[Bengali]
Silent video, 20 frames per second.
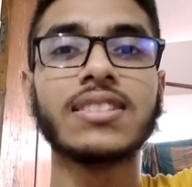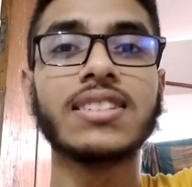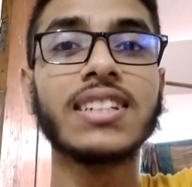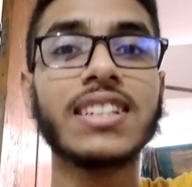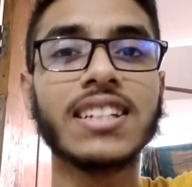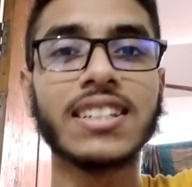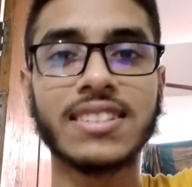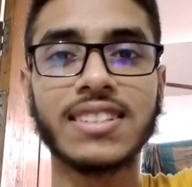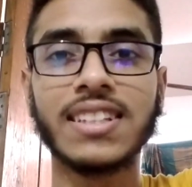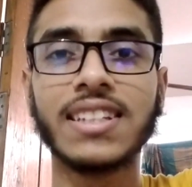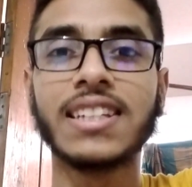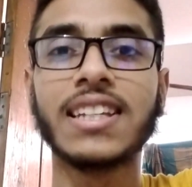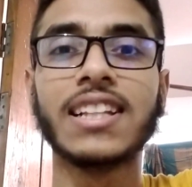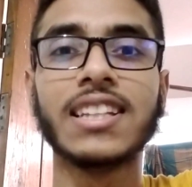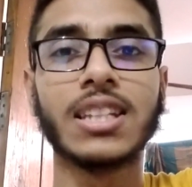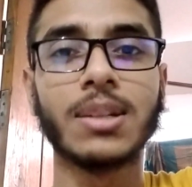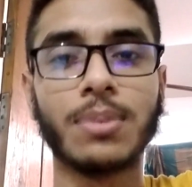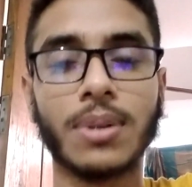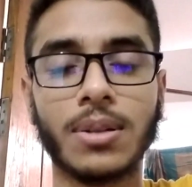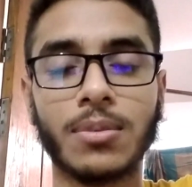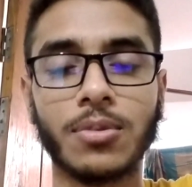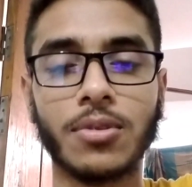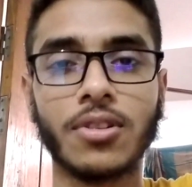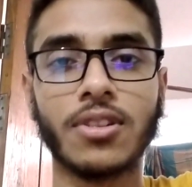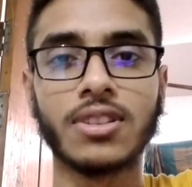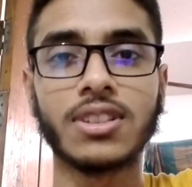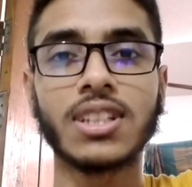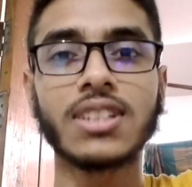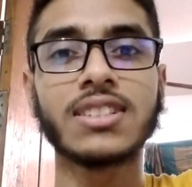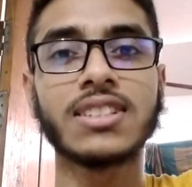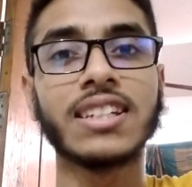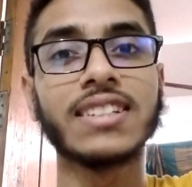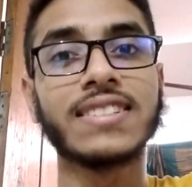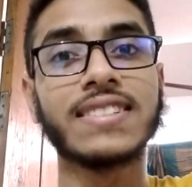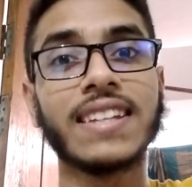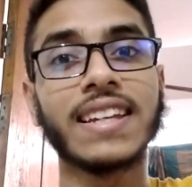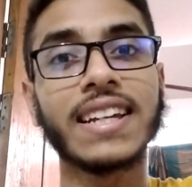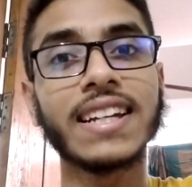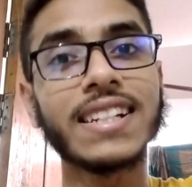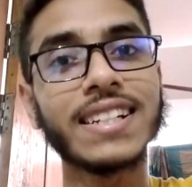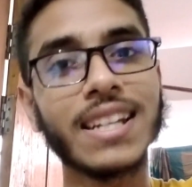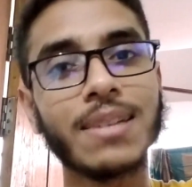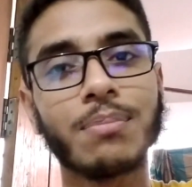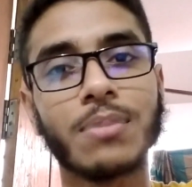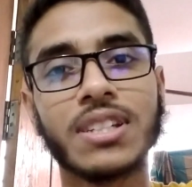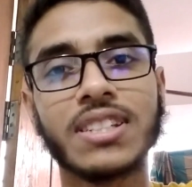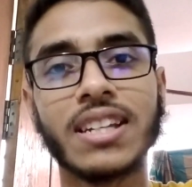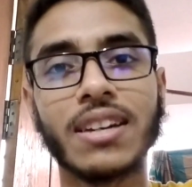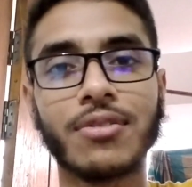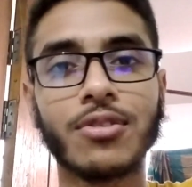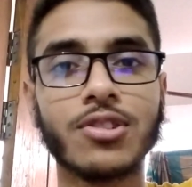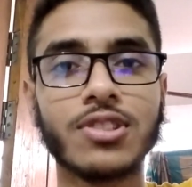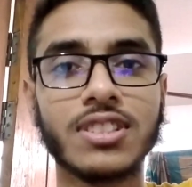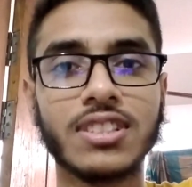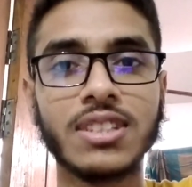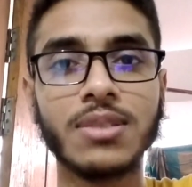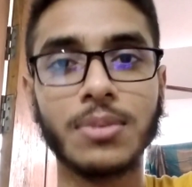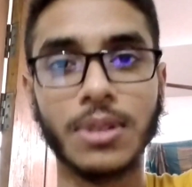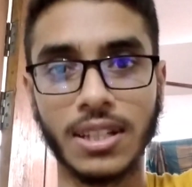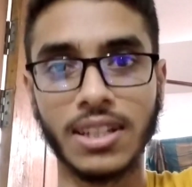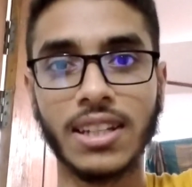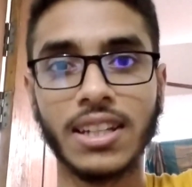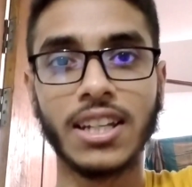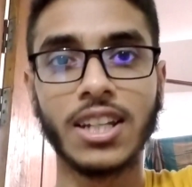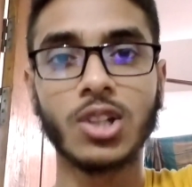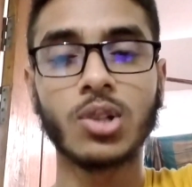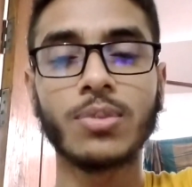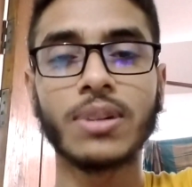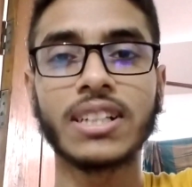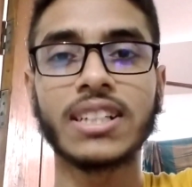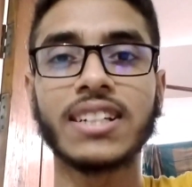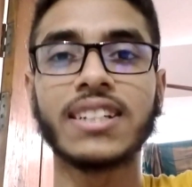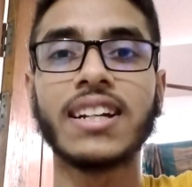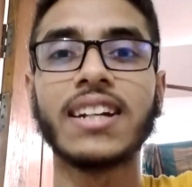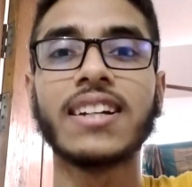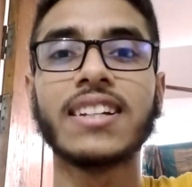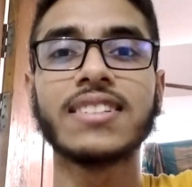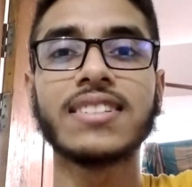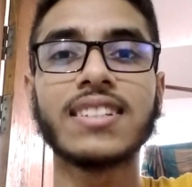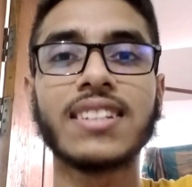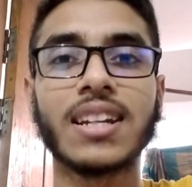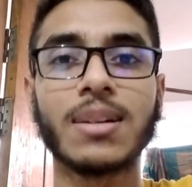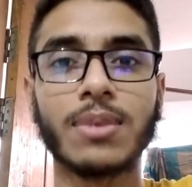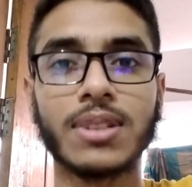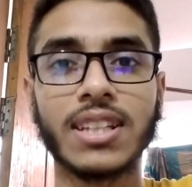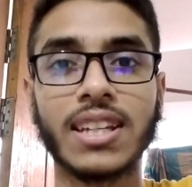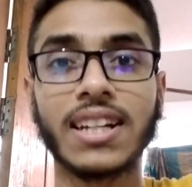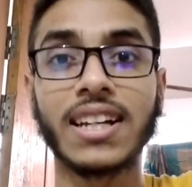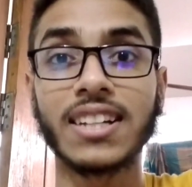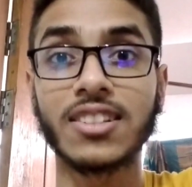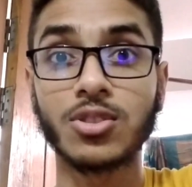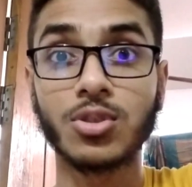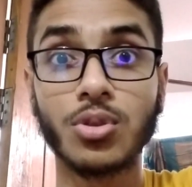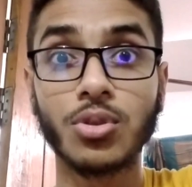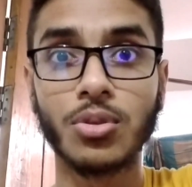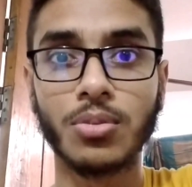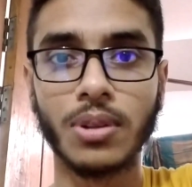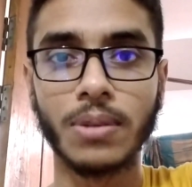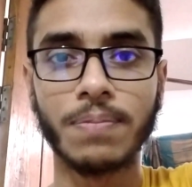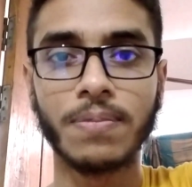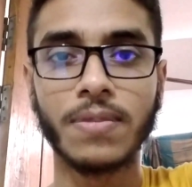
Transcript: সিরিয়াসলি খেলতে পারবো অর্থাৎ সে সেকেন্ড টাইম বেশি অ্যাফোর্টস দিবে এরকম একটা টেন্ডেন্সি তার মাথায় কাজ করবে